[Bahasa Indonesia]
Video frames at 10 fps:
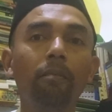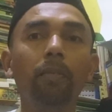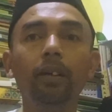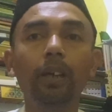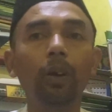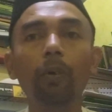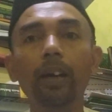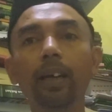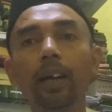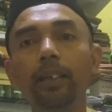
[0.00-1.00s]
bagi
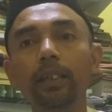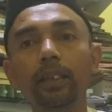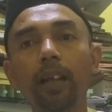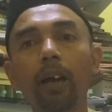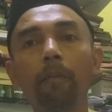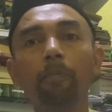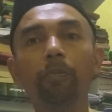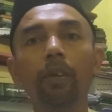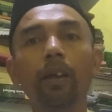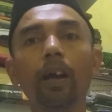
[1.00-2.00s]
keluarga kita
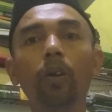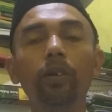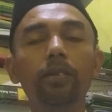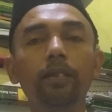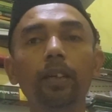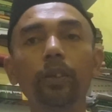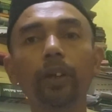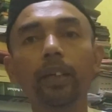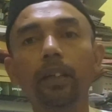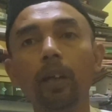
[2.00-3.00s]
kalau rizki itu
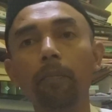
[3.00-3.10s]
yang kita